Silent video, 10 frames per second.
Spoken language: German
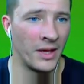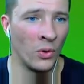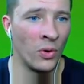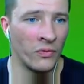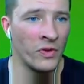
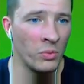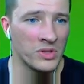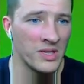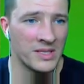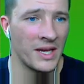irgendwie
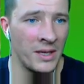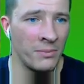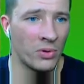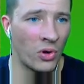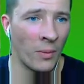muss ich es ja
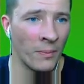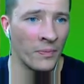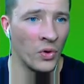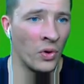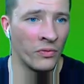
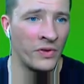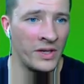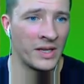hinbekommen, irgendwie,